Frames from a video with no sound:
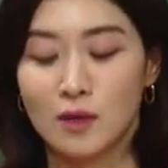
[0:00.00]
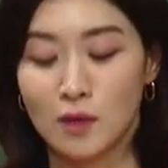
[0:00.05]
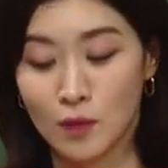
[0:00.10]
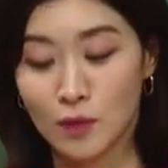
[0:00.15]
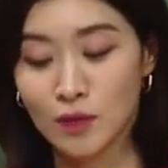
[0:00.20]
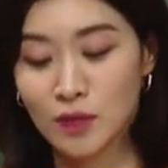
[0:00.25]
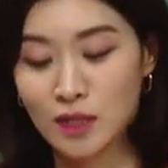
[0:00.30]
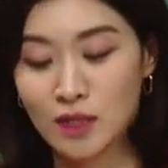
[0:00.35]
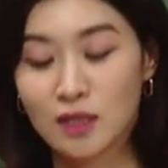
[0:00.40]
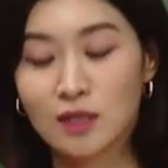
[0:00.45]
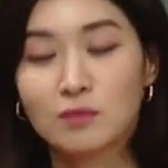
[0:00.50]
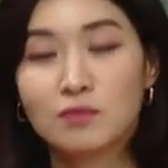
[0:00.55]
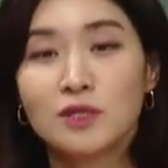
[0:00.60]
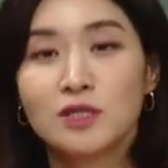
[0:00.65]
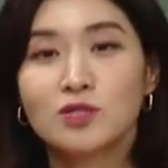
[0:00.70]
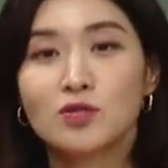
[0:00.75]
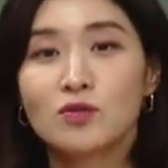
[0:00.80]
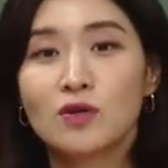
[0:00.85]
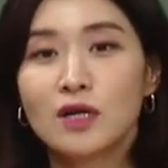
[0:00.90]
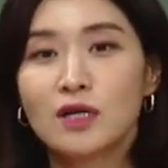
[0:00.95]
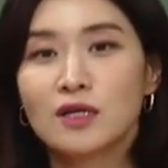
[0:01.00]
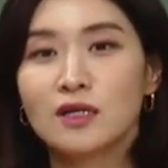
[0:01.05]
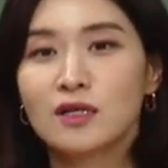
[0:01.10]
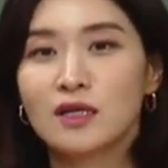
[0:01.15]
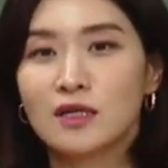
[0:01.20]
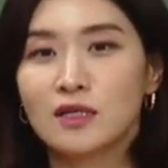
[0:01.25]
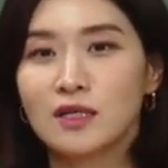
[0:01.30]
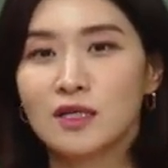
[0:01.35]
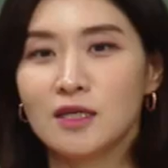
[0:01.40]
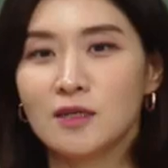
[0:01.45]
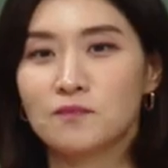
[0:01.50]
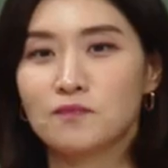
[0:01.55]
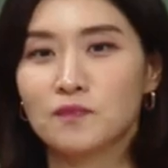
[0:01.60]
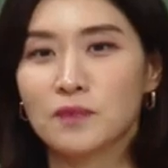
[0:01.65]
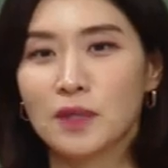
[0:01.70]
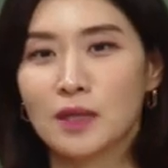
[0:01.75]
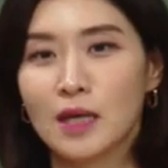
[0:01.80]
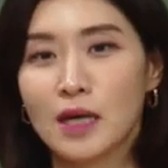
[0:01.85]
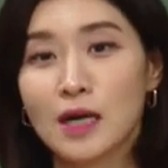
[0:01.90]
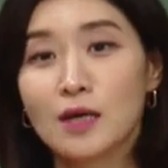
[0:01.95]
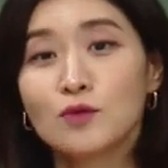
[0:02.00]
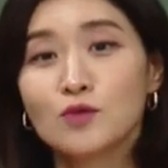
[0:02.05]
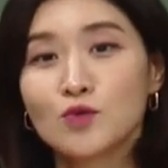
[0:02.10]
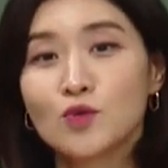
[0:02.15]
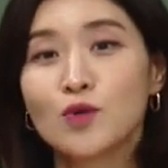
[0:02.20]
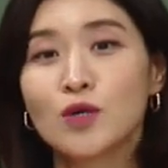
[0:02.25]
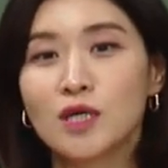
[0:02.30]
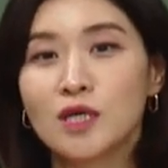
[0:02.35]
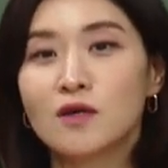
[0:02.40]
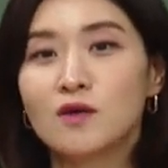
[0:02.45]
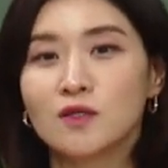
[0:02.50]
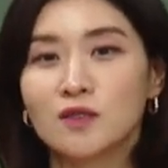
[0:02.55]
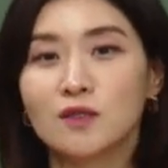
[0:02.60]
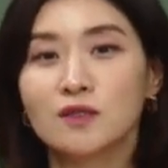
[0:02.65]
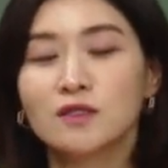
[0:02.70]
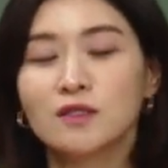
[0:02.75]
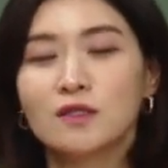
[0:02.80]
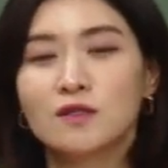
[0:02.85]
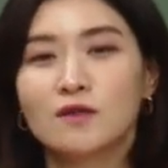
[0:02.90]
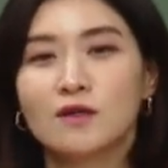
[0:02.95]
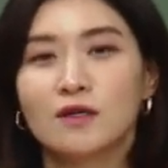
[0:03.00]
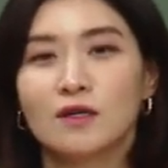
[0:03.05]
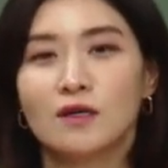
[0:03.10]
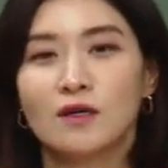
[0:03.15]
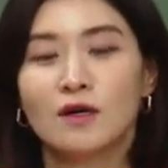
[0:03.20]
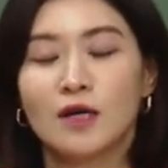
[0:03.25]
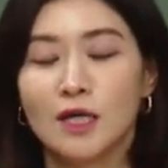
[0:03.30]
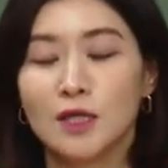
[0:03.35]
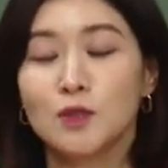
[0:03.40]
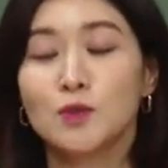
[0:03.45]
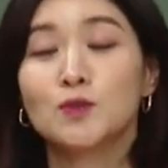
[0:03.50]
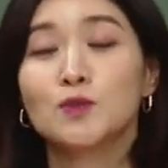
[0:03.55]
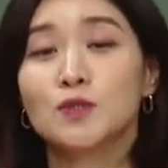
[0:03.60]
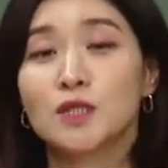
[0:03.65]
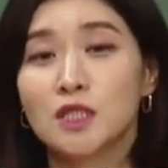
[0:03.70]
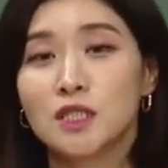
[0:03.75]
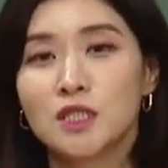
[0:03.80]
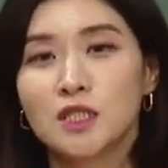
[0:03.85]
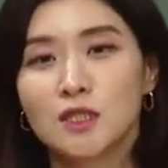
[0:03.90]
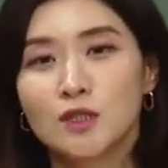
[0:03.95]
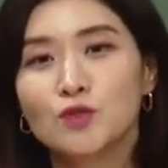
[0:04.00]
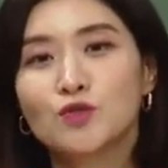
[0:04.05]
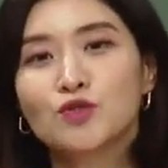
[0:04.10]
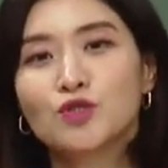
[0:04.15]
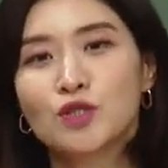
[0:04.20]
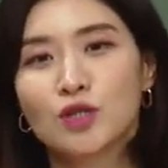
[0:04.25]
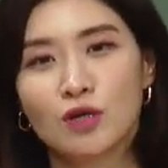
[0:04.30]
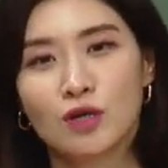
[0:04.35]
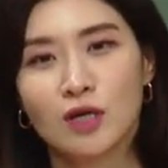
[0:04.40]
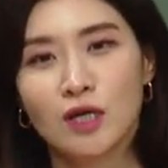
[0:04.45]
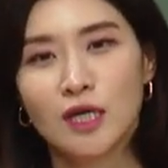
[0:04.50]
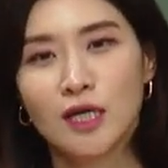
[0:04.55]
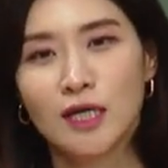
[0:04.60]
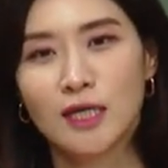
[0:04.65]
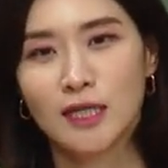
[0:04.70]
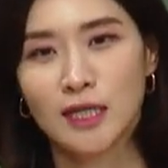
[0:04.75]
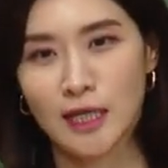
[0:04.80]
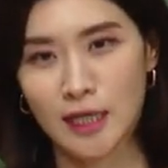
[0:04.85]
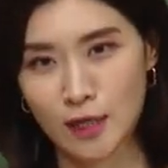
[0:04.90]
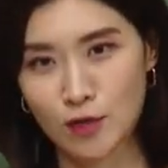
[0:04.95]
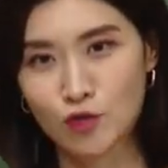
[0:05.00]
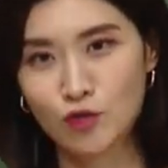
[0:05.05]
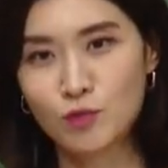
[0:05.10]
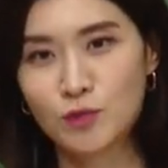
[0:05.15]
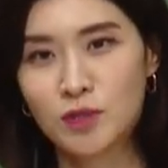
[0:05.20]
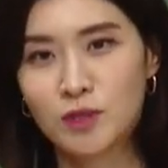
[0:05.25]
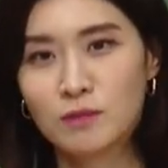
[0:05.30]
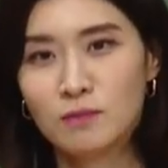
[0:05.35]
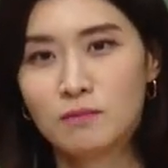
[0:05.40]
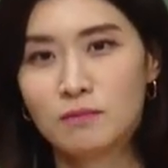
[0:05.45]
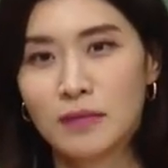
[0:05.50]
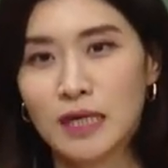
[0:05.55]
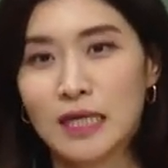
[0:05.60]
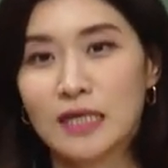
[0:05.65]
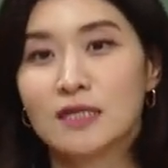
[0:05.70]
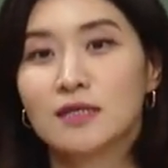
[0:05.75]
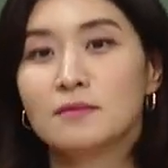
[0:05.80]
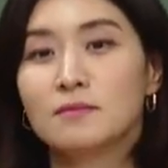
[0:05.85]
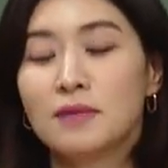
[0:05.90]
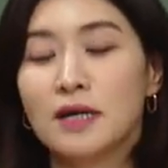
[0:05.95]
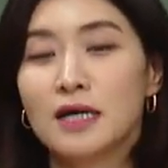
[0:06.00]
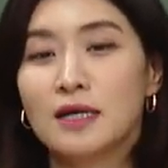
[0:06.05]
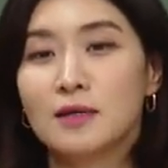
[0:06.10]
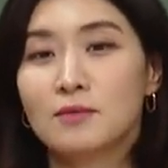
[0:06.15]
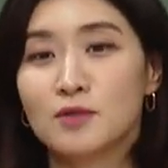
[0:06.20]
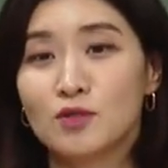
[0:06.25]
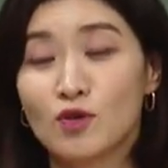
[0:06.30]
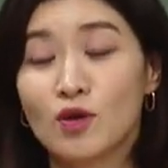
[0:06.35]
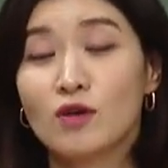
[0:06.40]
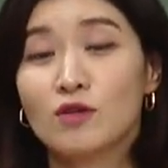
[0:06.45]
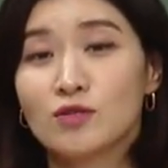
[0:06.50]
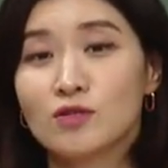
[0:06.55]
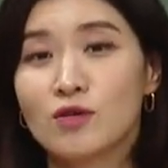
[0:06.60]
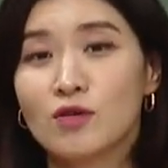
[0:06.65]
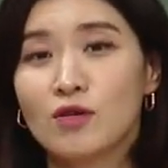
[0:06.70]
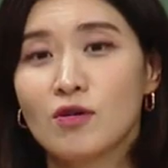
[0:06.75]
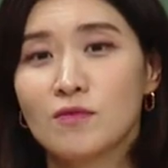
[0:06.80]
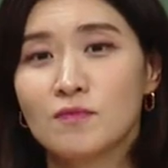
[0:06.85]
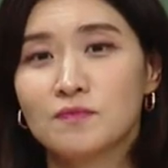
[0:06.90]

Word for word: 오늘 필적 확인란이 하루 종일 이걸 썼을 거예요. 한용운의 시 구절, 나의 꿈은 맑은 바람이 되어서.